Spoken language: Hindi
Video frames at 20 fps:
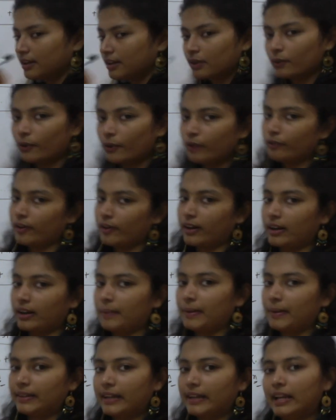कोई फर्क नहीं
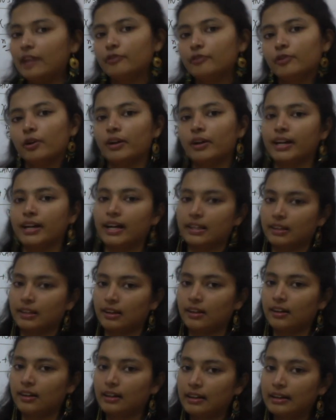पड़ता एल एफ नॉट ही आता है
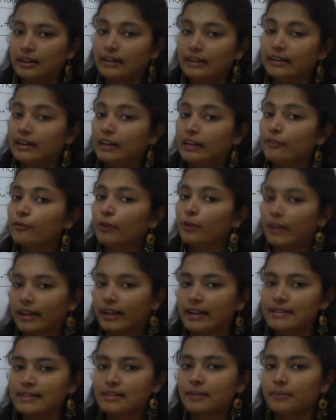एल एफ नॉट एक
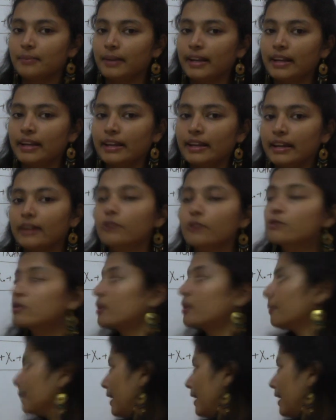ऐसे नंबर है कि अगर उसको हम